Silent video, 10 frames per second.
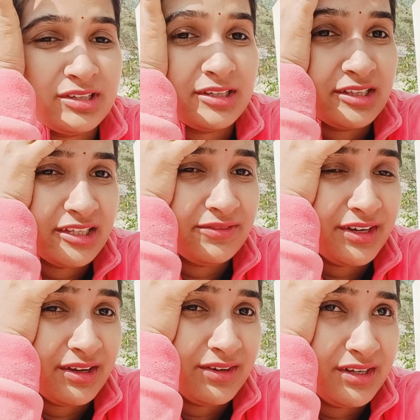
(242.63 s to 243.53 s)
लोग निकलते हैं
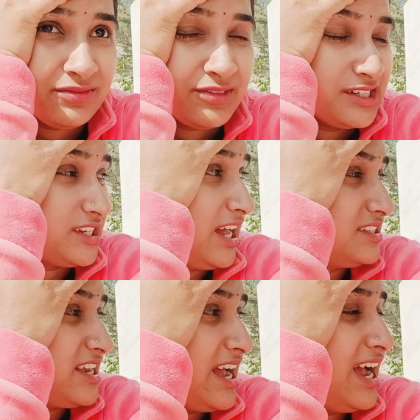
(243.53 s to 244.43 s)
फटाफट वर्षा
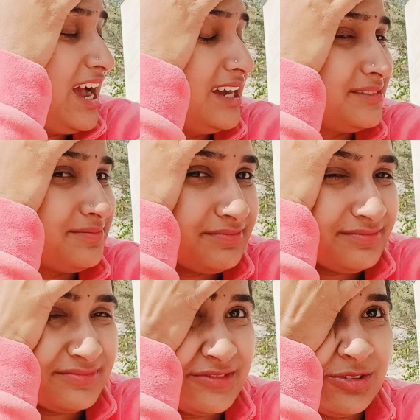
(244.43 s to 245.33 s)
आ जाओ
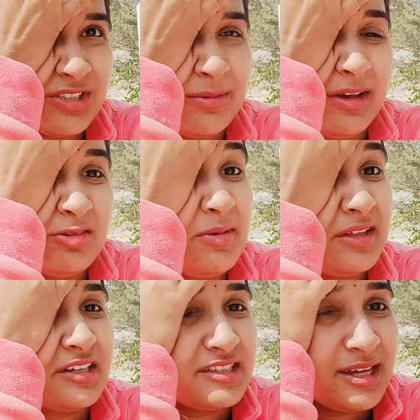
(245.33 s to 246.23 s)
उसके बाद में
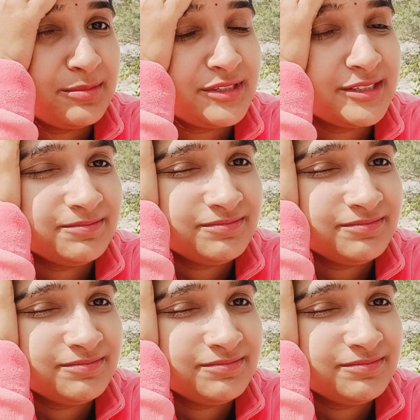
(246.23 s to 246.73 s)
बात करते हैं आपसे